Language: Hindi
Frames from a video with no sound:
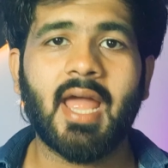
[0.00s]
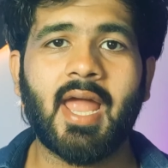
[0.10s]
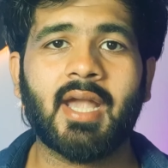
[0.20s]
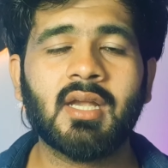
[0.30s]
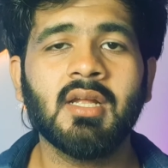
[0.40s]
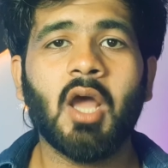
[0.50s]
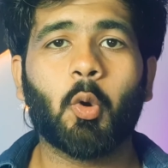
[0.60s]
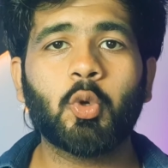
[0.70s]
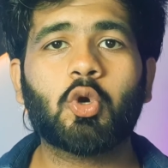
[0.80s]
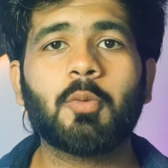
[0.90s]
एंड
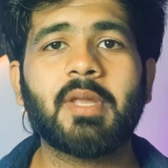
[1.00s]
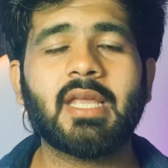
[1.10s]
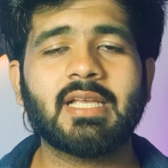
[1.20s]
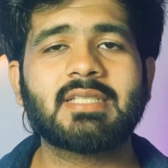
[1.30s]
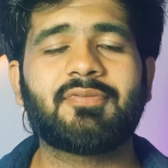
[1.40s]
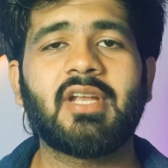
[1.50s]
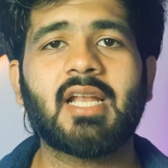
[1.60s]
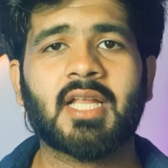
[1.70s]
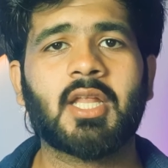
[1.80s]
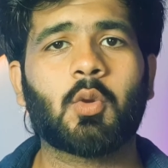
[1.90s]
उनको भी इस फील्ड
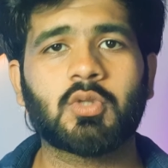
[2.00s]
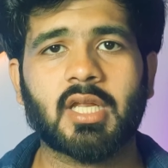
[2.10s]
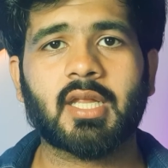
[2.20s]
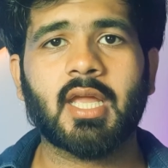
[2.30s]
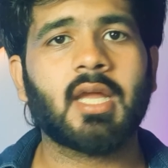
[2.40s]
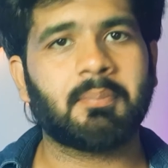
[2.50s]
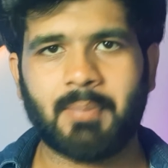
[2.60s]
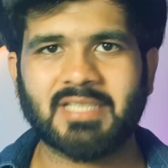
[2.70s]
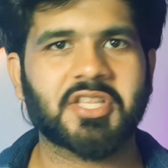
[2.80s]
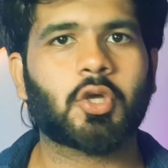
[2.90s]
के अंदर उतर के
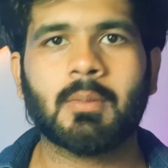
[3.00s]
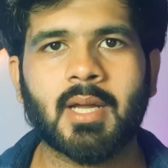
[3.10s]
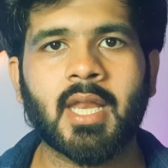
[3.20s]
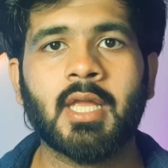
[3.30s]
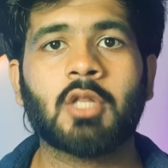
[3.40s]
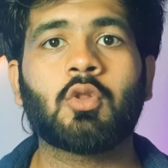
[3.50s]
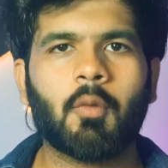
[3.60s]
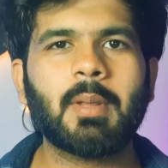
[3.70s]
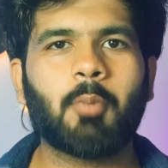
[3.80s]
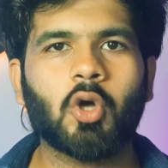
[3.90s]
पैसा तो कमाना ही है तो
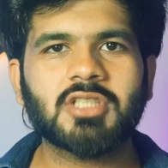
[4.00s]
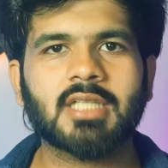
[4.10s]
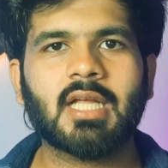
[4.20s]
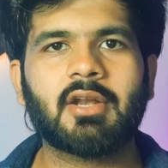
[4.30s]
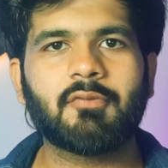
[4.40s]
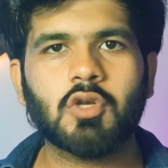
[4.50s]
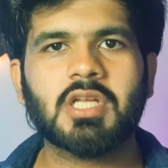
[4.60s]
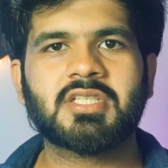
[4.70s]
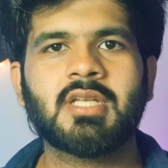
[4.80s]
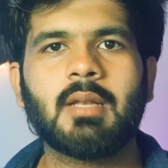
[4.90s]
वो भी बहुत ज़्यादा
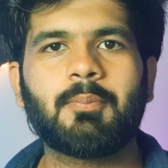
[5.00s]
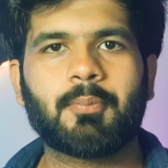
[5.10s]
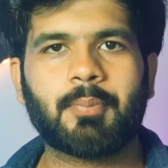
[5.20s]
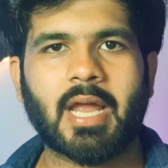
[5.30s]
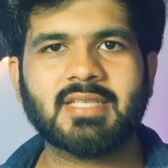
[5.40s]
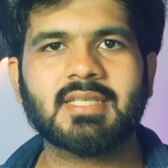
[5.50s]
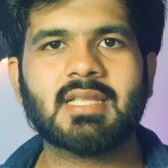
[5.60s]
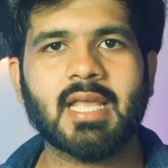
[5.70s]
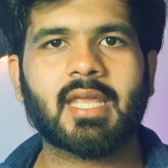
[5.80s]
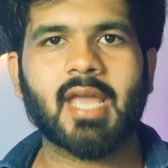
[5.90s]
रिवोल्यूशनल प्राइजेस
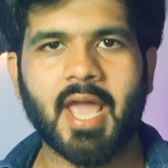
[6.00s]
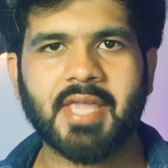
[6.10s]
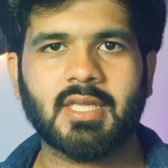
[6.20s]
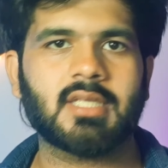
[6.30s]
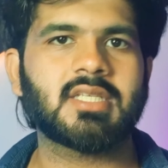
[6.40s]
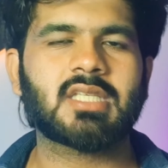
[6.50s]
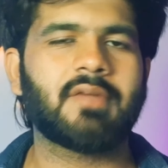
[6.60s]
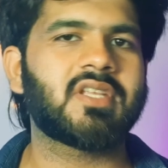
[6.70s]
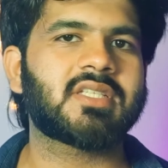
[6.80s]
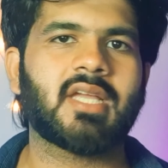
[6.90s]
लेके आएंगी जिसकी
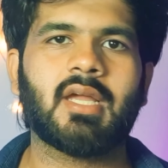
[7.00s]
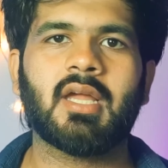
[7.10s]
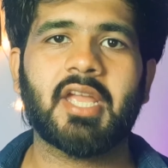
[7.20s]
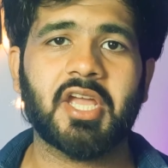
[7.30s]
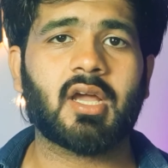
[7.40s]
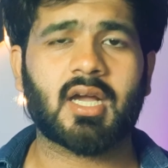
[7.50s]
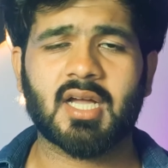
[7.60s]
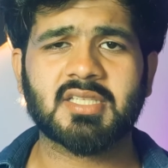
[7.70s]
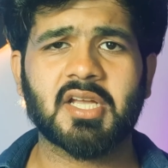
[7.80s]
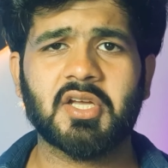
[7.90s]
वजह से एयर
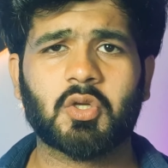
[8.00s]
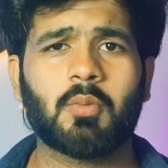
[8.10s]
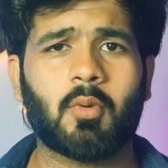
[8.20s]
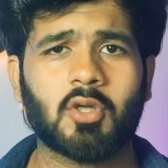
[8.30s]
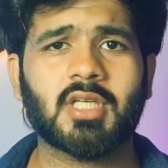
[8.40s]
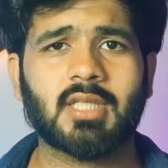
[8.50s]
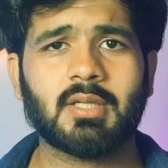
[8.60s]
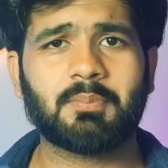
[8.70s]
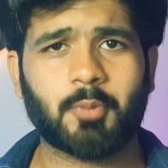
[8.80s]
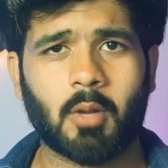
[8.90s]
अकाशा एयर को बहुत
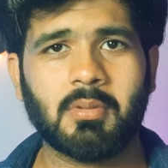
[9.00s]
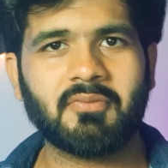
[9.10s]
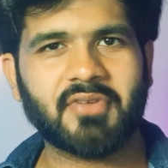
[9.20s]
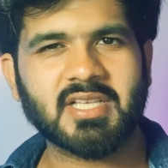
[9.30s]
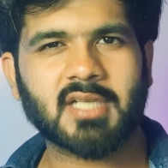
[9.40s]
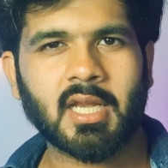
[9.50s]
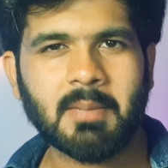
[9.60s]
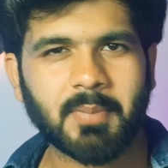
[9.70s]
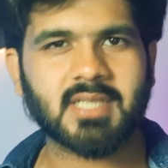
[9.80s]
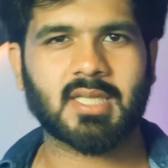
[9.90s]
ज़्यादा प्रॉब्लम फेस करनी
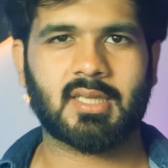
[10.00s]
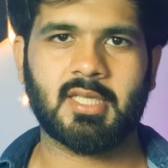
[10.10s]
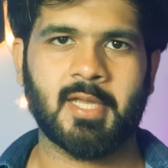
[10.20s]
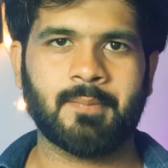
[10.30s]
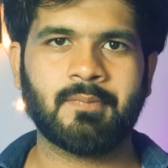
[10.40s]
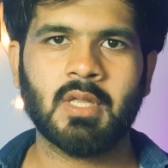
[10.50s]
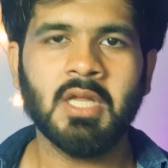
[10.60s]
पड़ सकती है